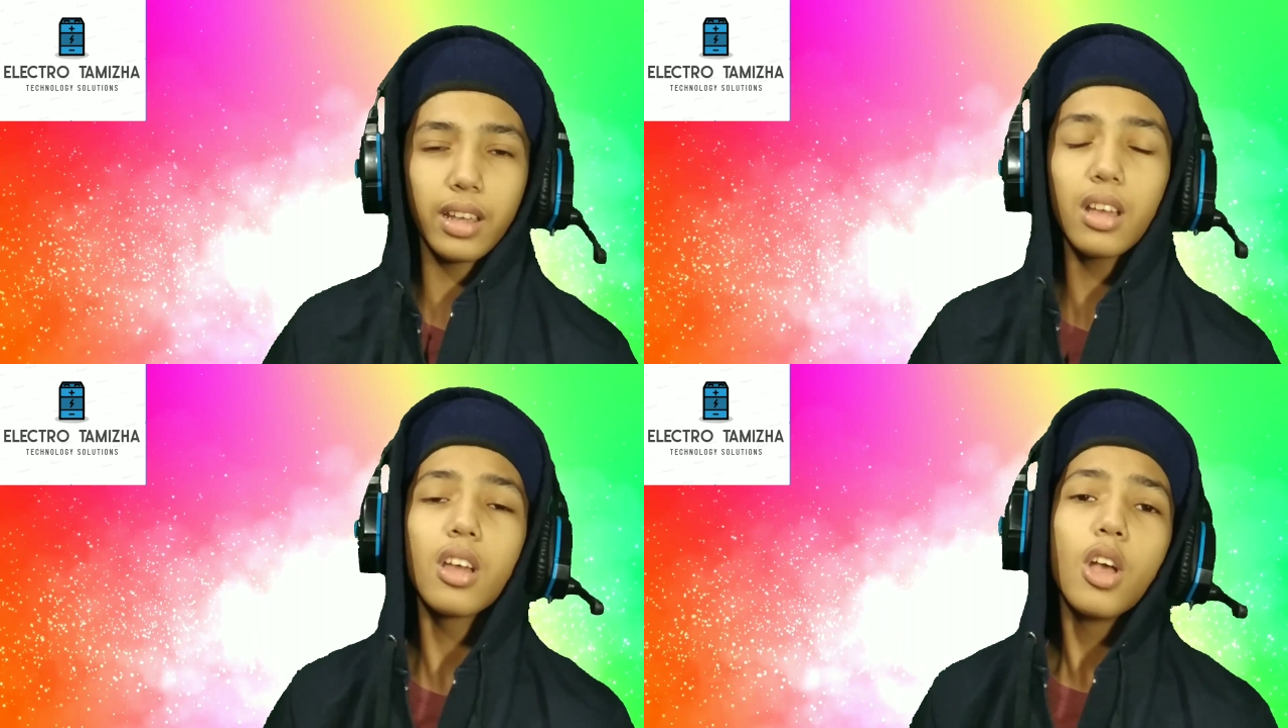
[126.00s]

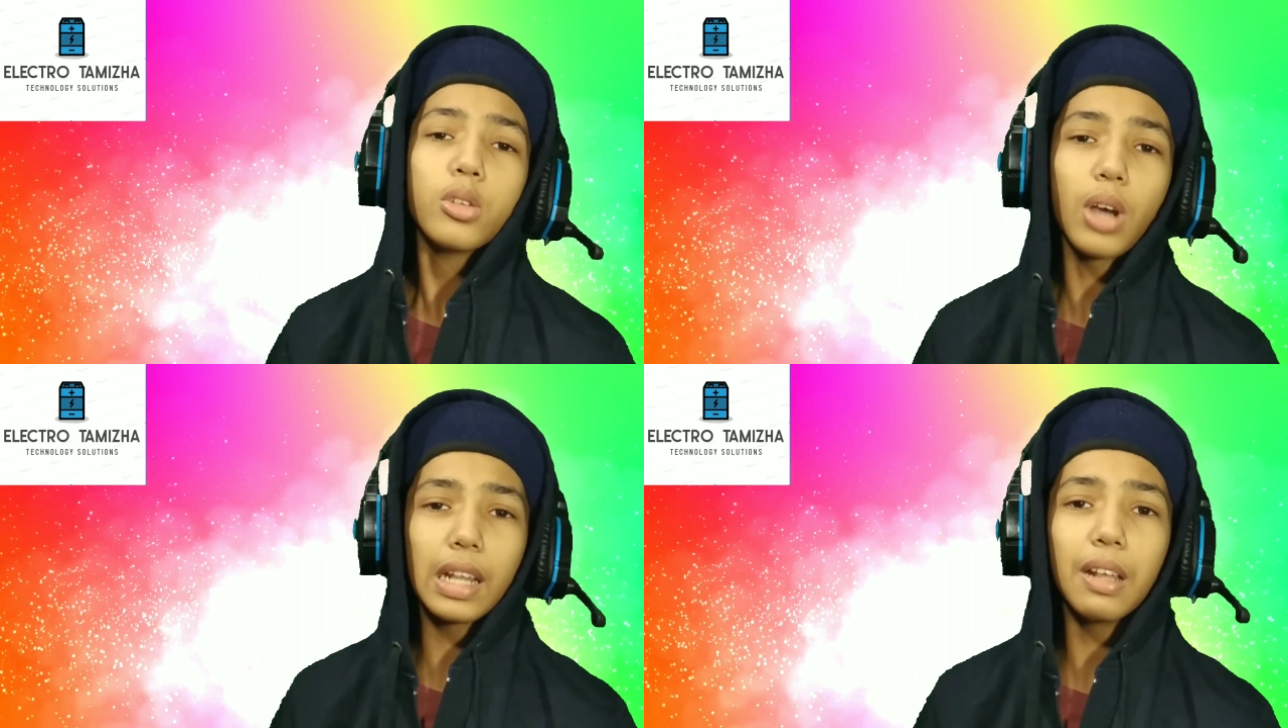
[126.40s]
இருக்குது
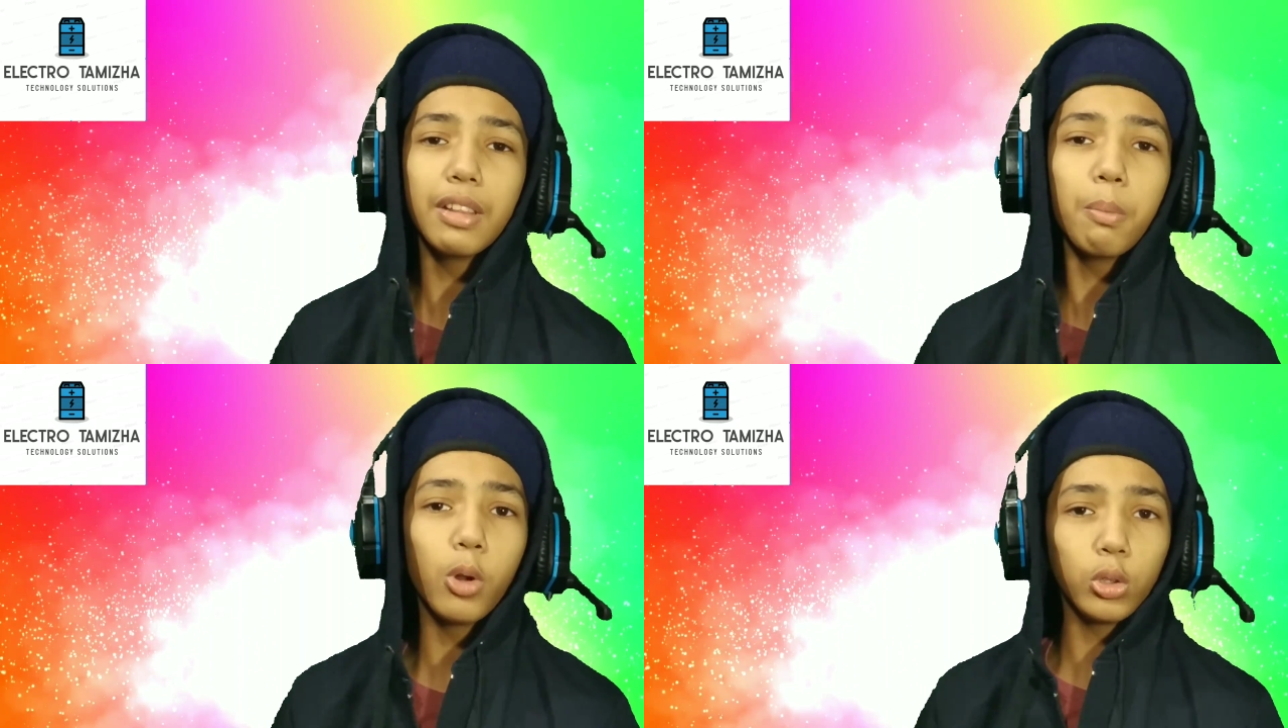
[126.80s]
ஸோ அதில்
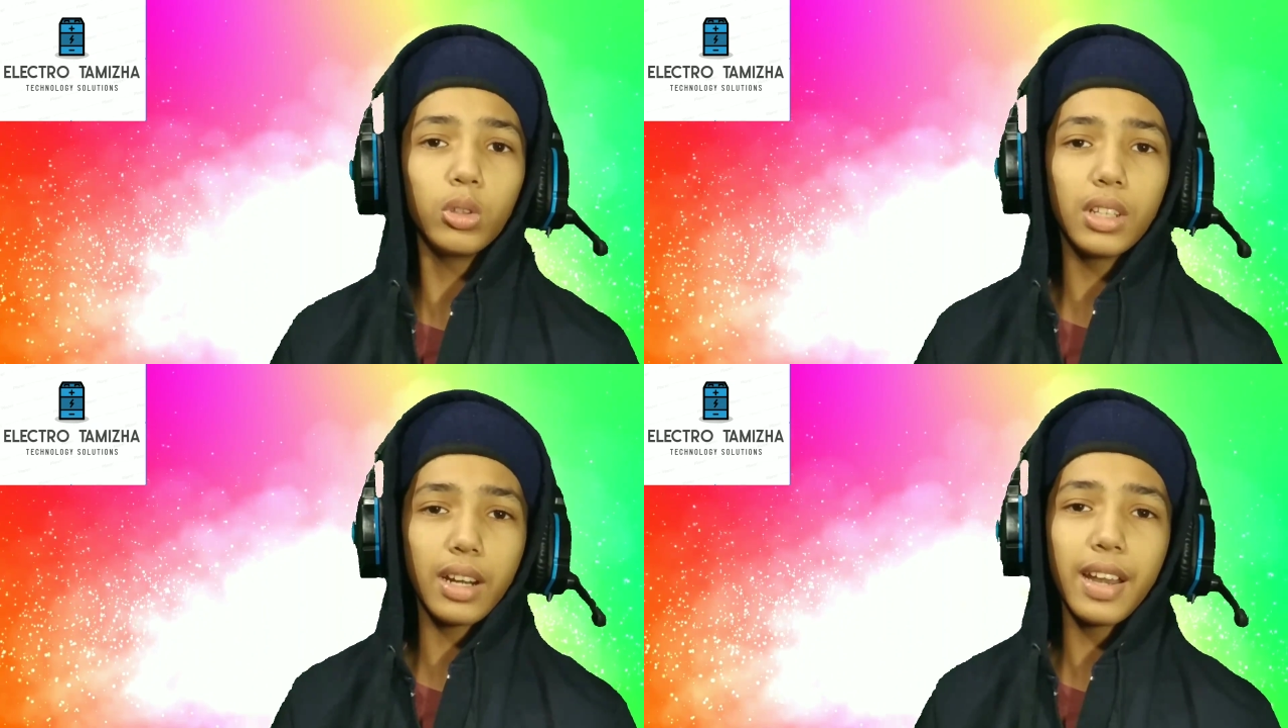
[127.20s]
வந்து
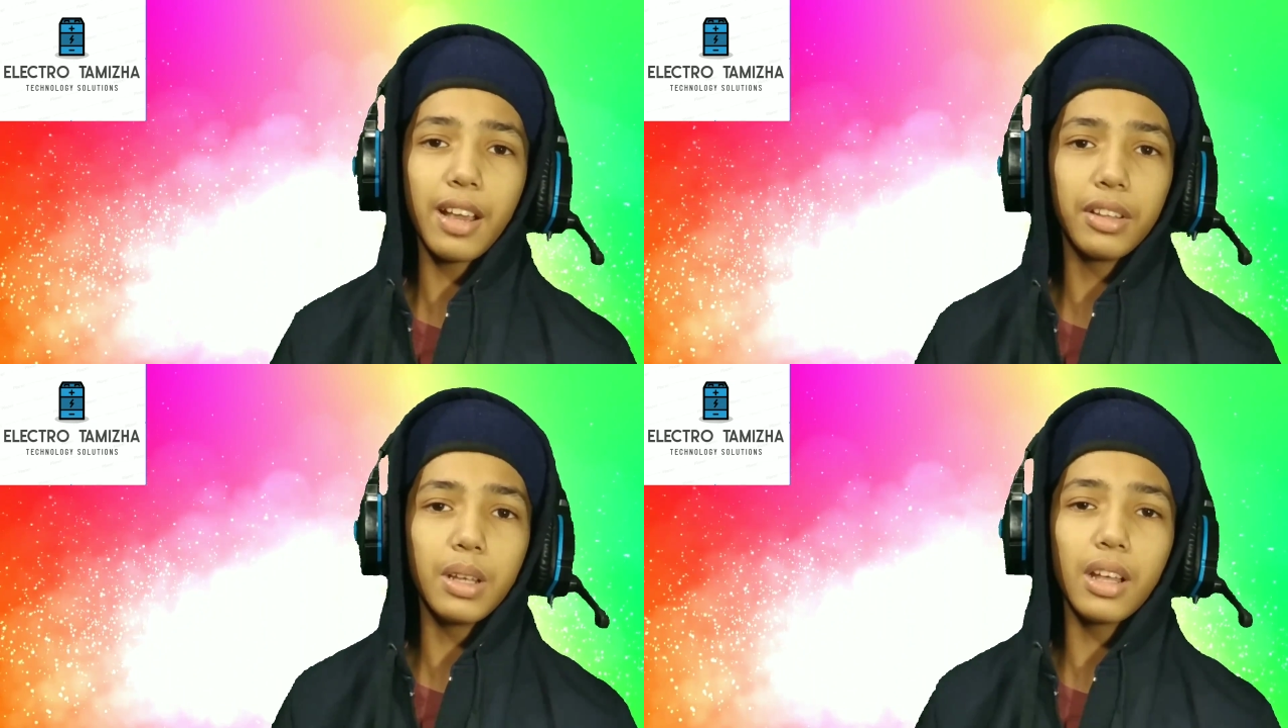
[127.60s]
ப்ளூடூத் இருக்குது
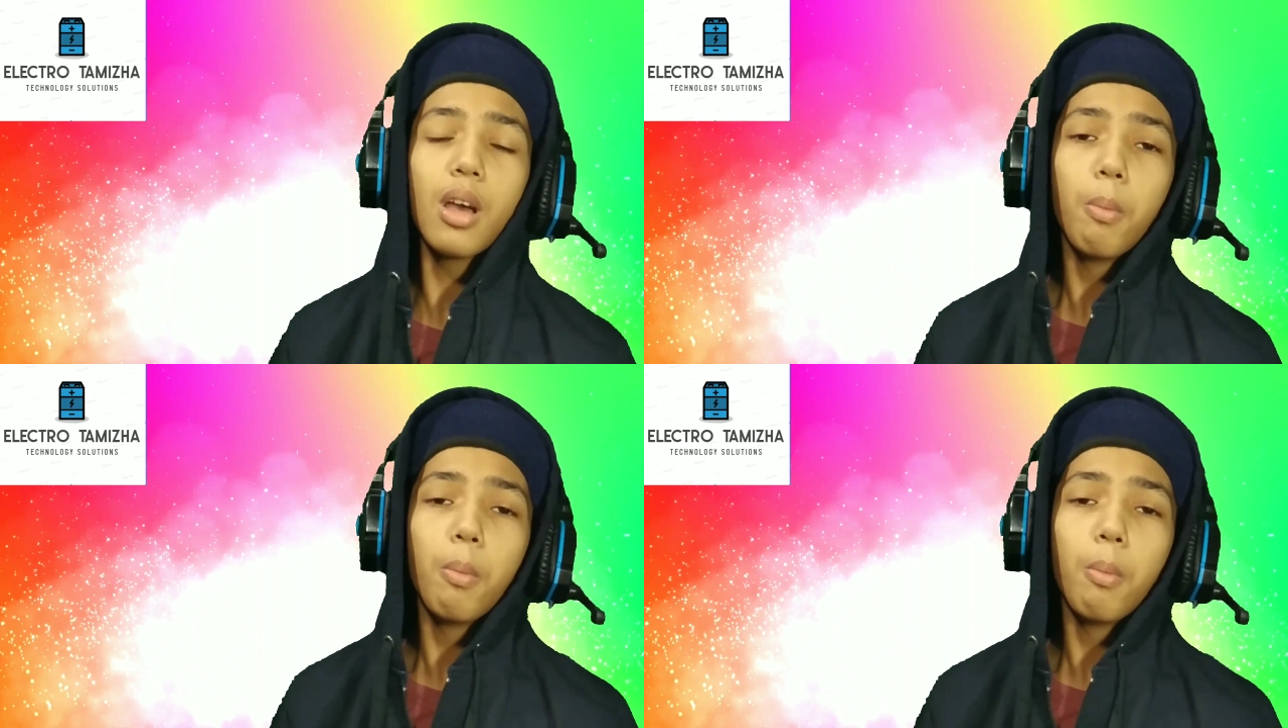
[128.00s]
நீங்கள் வந்து